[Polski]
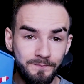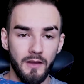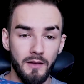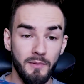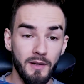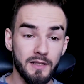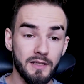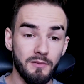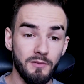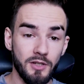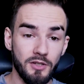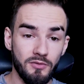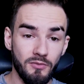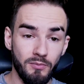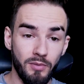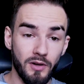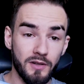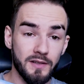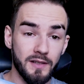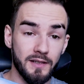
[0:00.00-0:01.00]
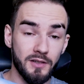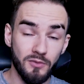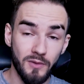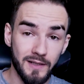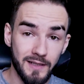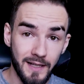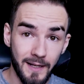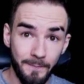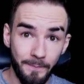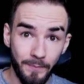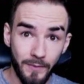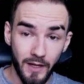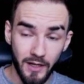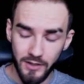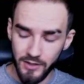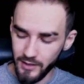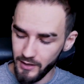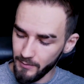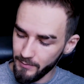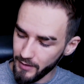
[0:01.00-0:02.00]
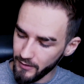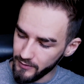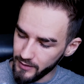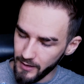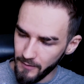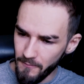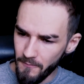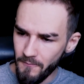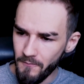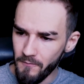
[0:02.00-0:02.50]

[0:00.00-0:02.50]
Tym razem mieliśmy boksa z USA, także naprawdę